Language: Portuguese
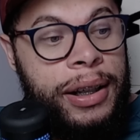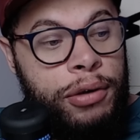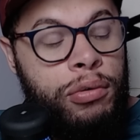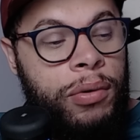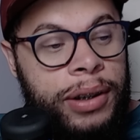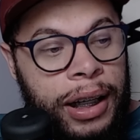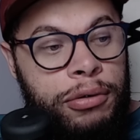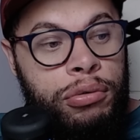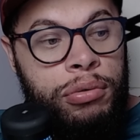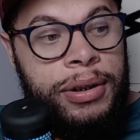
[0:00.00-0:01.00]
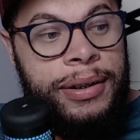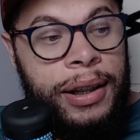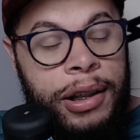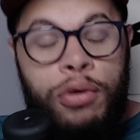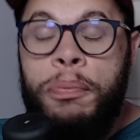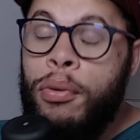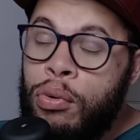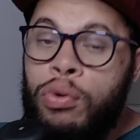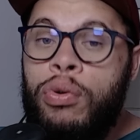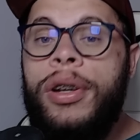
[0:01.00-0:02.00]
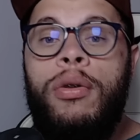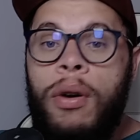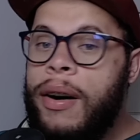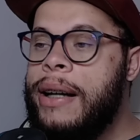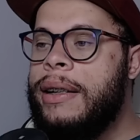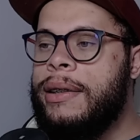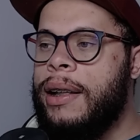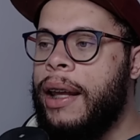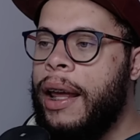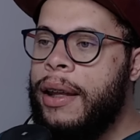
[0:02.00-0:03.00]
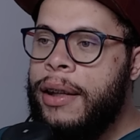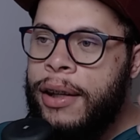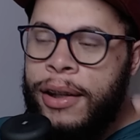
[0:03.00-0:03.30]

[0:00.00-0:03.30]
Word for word: aí no contrato do Luiz Henrique um pouco curiosa, né?